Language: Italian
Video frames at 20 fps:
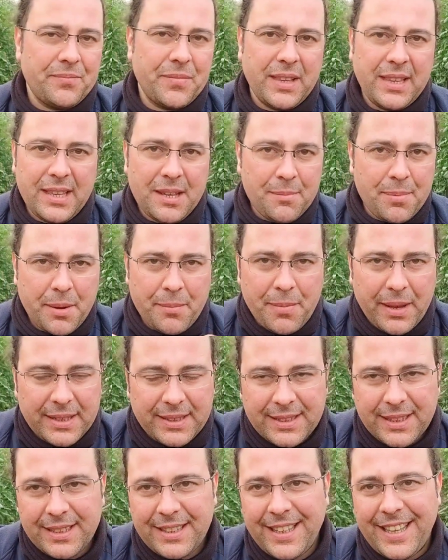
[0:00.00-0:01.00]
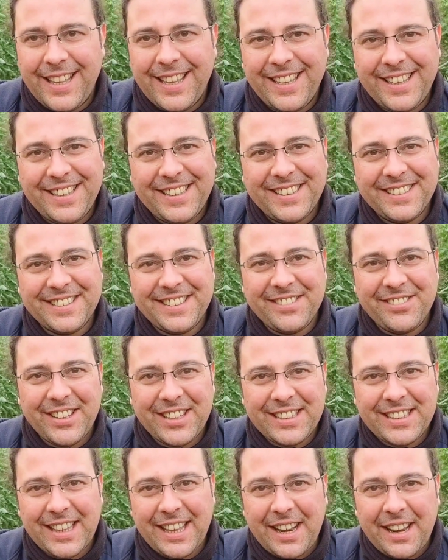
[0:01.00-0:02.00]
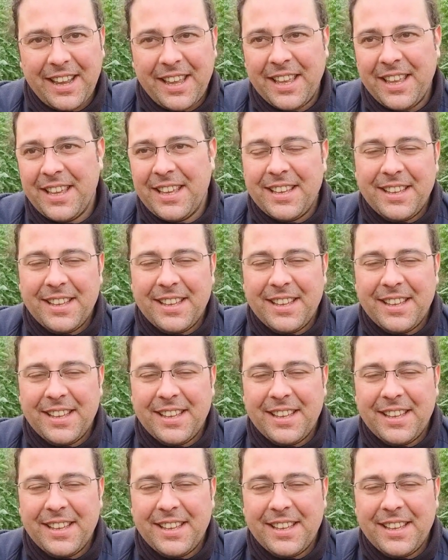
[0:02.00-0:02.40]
gli permette di diventare